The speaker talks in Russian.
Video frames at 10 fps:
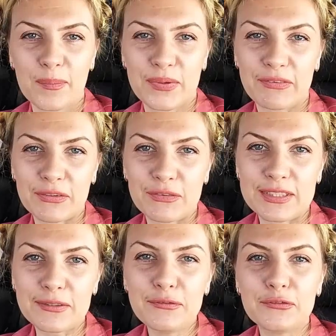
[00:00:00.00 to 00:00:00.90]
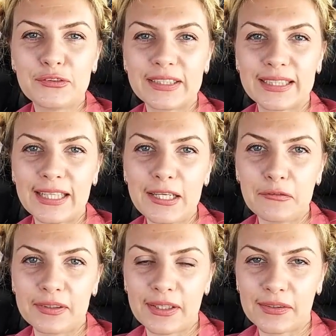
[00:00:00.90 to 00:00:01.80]
Привет всем! Вы на канале
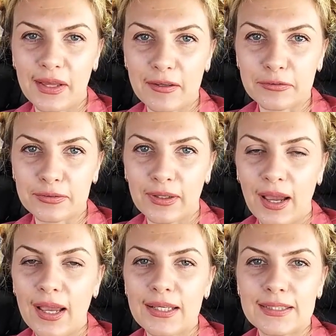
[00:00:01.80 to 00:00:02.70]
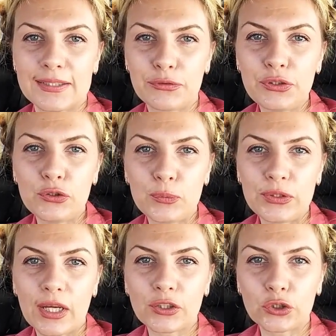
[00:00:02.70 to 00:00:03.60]
Valerie Life. Сегодня у
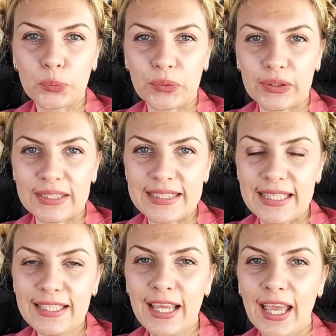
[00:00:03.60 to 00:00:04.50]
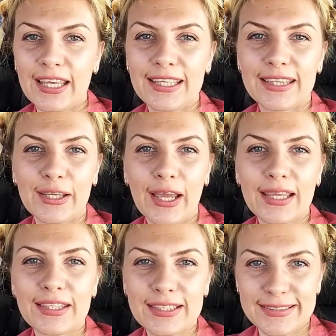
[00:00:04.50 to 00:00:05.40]
меня шопинг день и
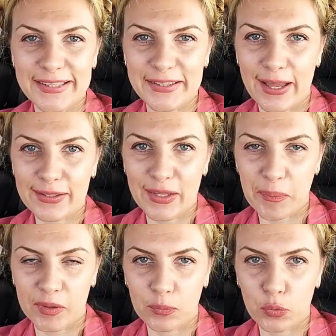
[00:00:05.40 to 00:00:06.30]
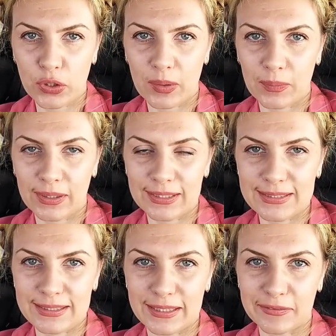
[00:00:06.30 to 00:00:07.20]
такая нестандартная подборка
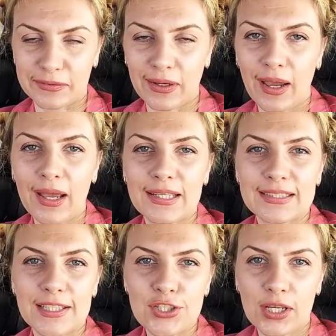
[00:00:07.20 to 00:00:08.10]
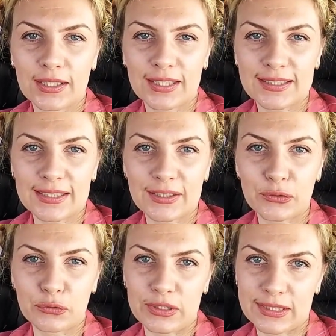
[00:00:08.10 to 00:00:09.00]
магазинов. Сначала я
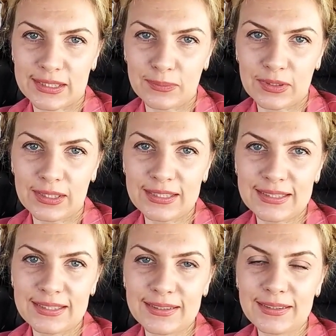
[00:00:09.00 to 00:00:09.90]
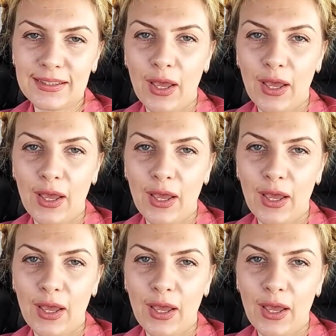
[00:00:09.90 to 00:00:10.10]
заеду в детский магазин,